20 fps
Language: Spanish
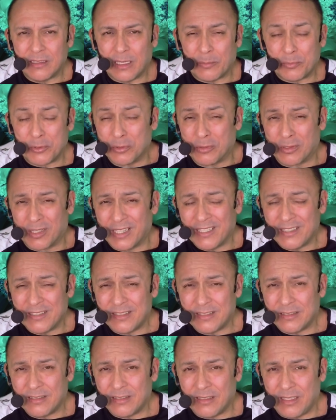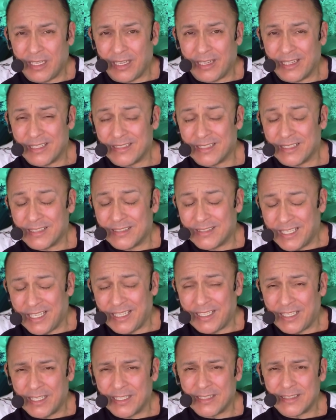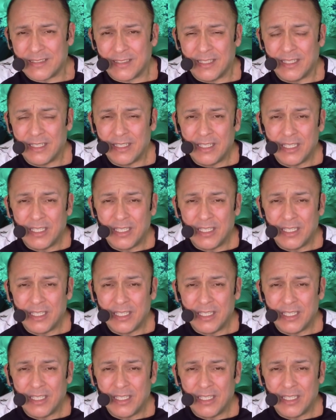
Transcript: absurdas, innecesarias,